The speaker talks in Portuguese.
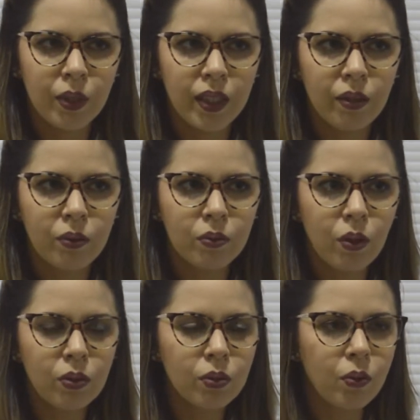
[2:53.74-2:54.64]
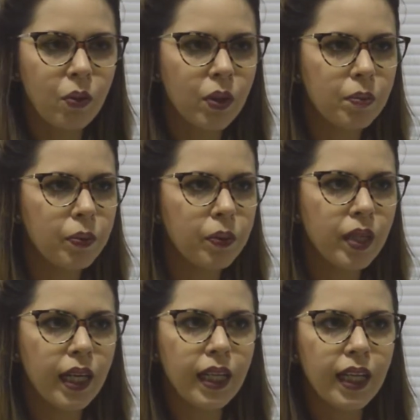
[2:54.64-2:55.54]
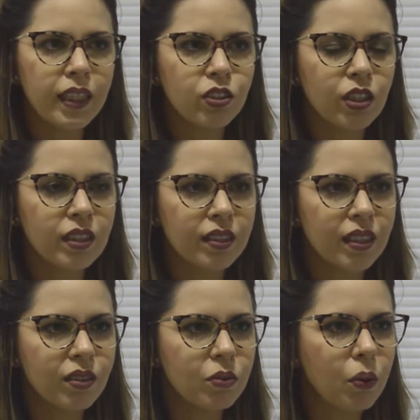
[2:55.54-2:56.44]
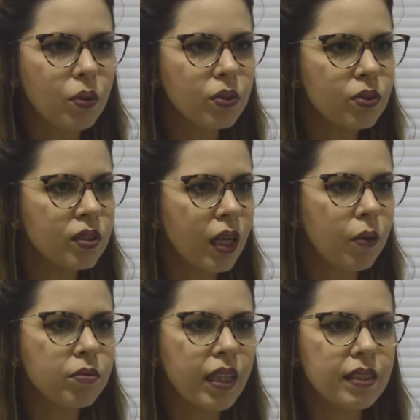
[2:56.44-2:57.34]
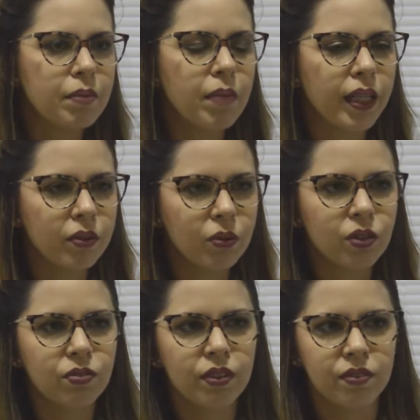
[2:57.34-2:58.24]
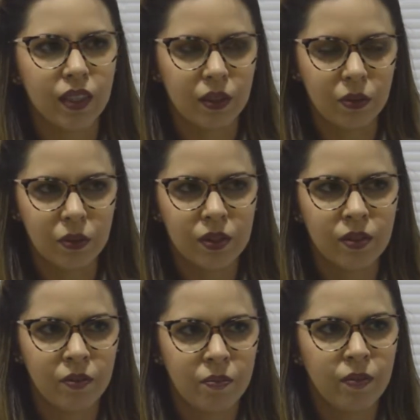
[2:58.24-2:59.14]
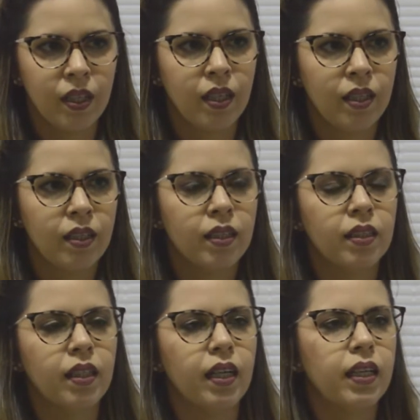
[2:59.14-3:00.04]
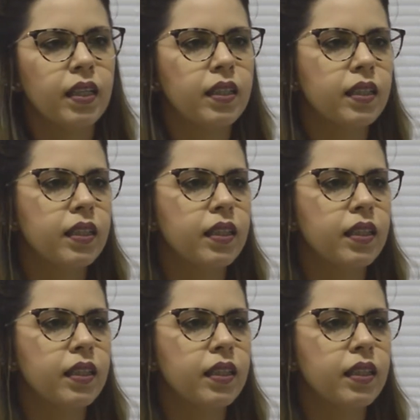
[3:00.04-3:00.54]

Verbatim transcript: Porque o nosso corpo, ele registra todos os acontecimentos vividos. Uhum. Né?